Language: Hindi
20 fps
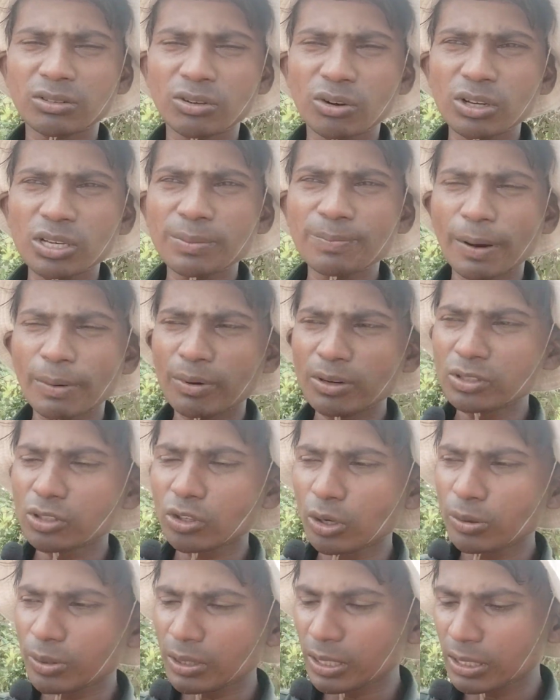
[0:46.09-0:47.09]
वही पवन
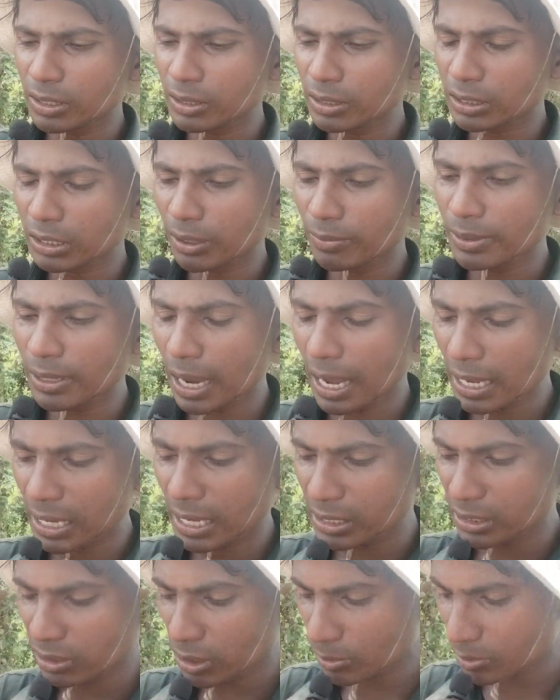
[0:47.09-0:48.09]
को भी इसका भी
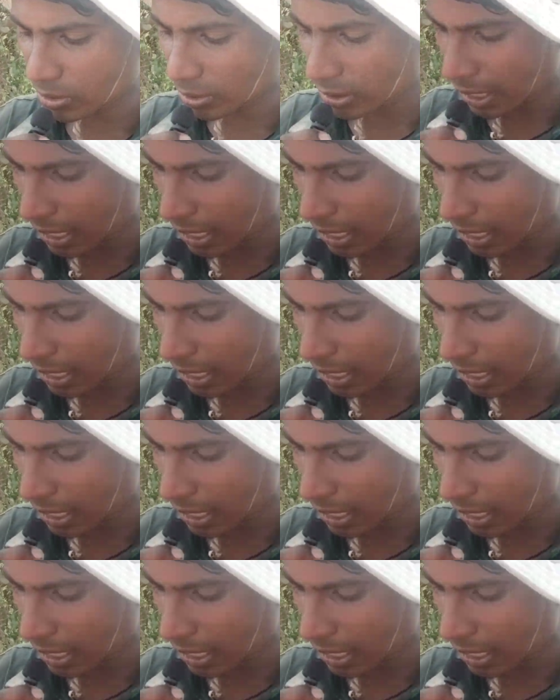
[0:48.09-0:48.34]
आया इसका भी तो